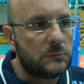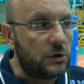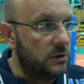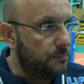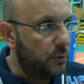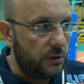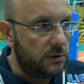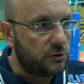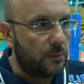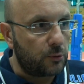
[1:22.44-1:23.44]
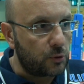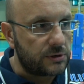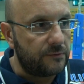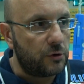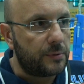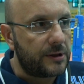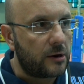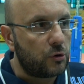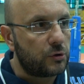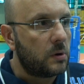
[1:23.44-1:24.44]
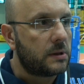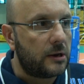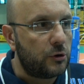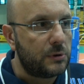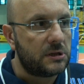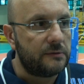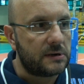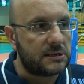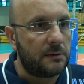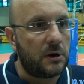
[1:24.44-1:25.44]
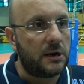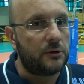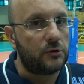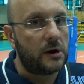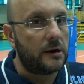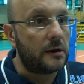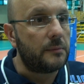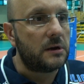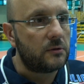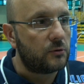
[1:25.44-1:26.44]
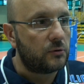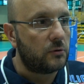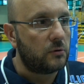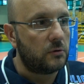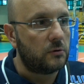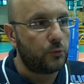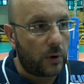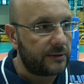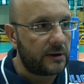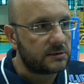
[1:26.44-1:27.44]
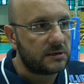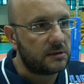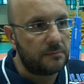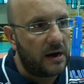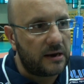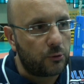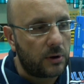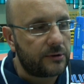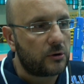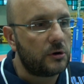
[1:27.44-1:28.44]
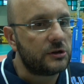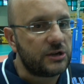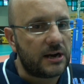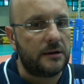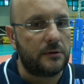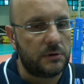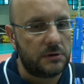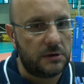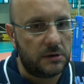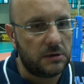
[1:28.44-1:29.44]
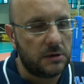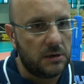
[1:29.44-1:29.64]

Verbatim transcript: Sì, poi soprattutto servono per dare continuità agli obiettivi che stiamo allenando in allenamento durante la settimana, durante il collegiale, quindi